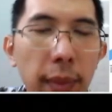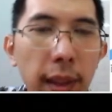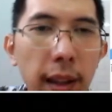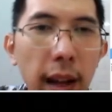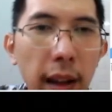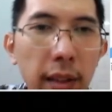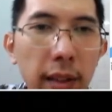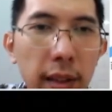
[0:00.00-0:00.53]

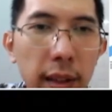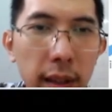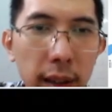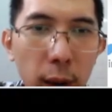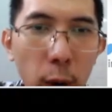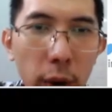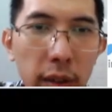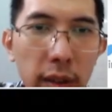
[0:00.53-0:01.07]
garis
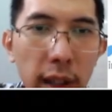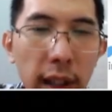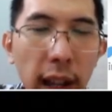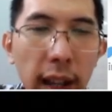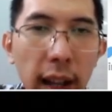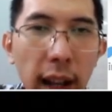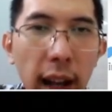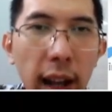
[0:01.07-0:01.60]
orange ini
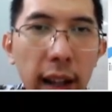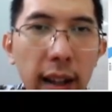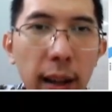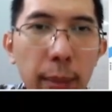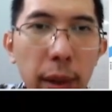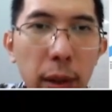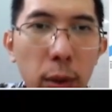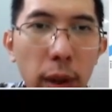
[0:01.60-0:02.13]
adalah harga
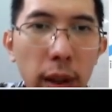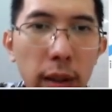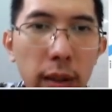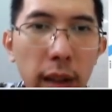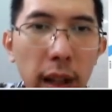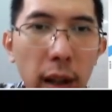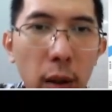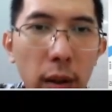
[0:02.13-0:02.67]
Bitcoin.
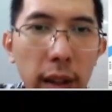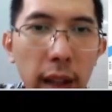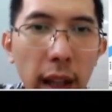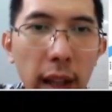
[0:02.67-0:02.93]
Jadi kalau kita